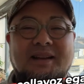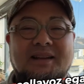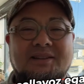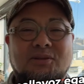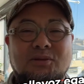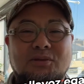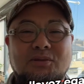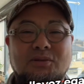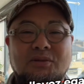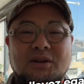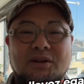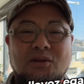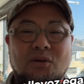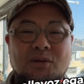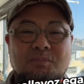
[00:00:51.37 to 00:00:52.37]
ということ
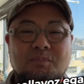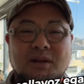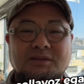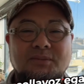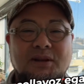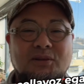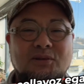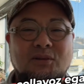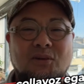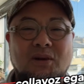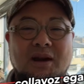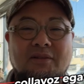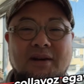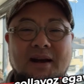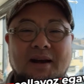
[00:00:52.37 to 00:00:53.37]
で今日一発目の動
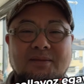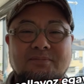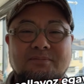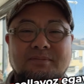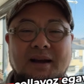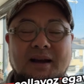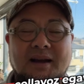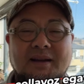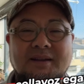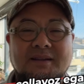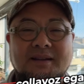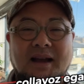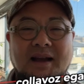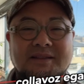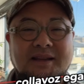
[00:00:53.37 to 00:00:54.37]
画は、
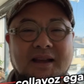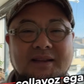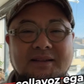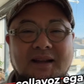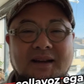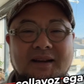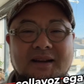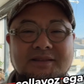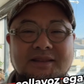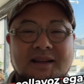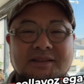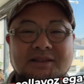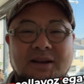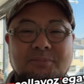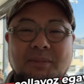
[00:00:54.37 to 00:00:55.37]
朝宝
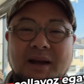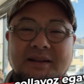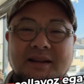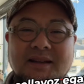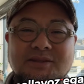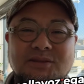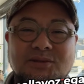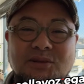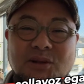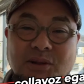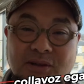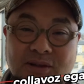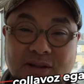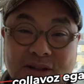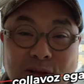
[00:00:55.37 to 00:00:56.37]
塚市はマイナス
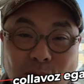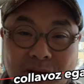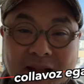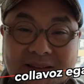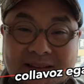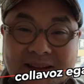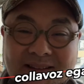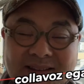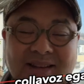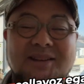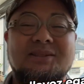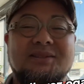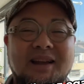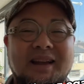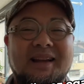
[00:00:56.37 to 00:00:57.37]
2度だったって
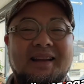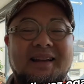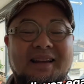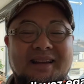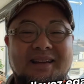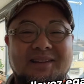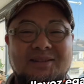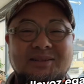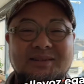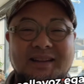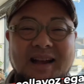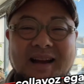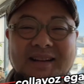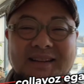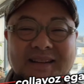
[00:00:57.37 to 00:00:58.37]
いうねこん
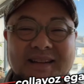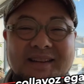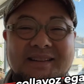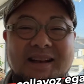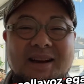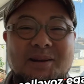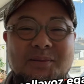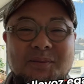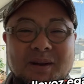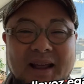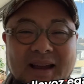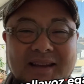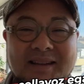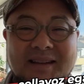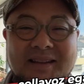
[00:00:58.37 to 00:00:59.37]
なタイム
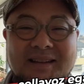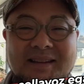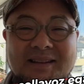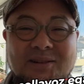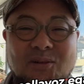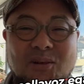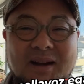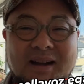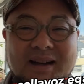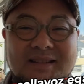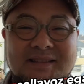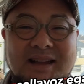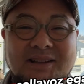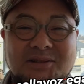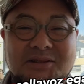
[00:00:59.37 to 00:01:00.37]
ない動画から
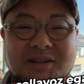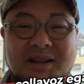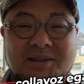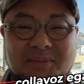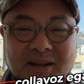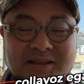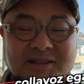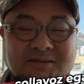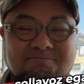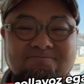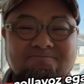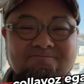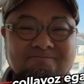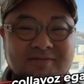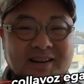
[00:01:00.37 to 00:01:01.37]
スタートしていきます。
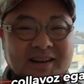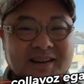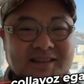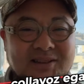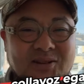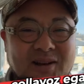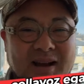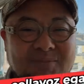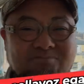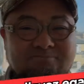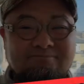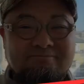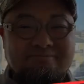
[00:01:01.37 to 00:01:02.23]
レッツ動画。